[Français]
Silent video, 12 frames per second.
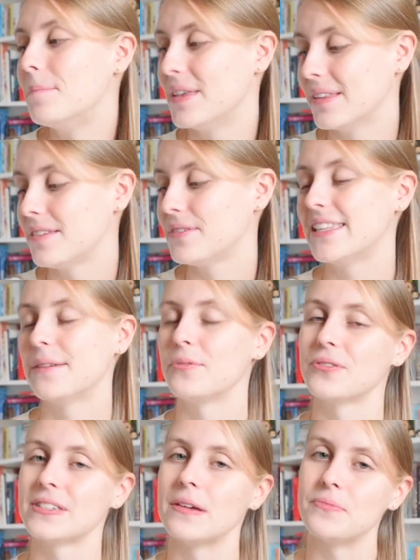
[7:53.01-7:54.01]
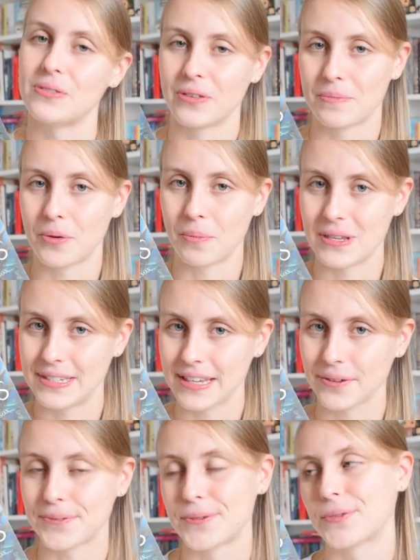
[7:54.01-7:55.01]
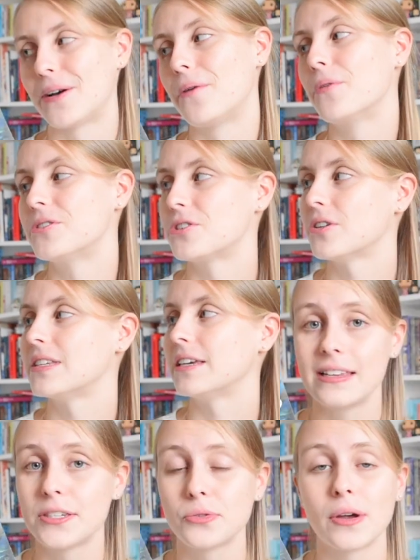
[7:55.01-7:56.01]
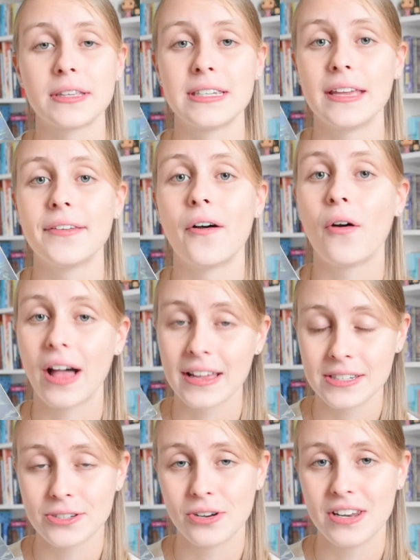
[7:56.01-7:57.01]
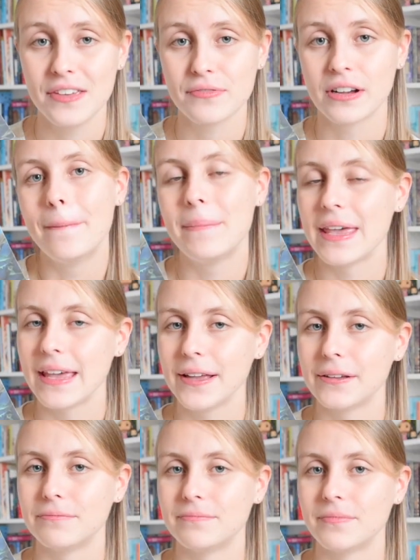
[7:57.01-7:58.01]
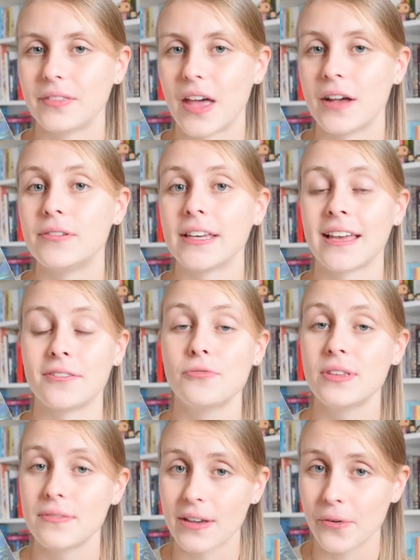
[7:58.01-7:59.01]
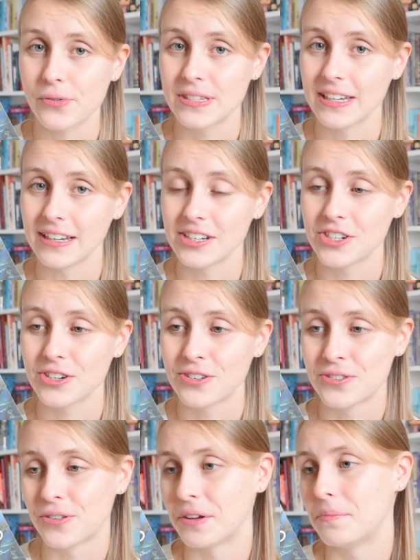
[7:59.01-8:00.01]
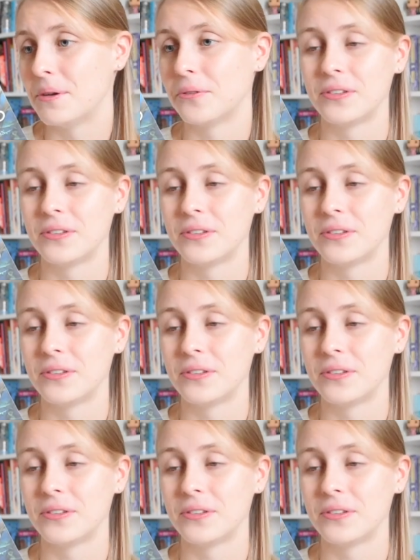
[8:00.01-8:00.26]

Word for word: Bien évidemment, ça me fait vraiment plaisir que ce soit un one-shot et que l'histoire tienne en un seul livre, mais avec un univers aussi riche, j'aurais aimé en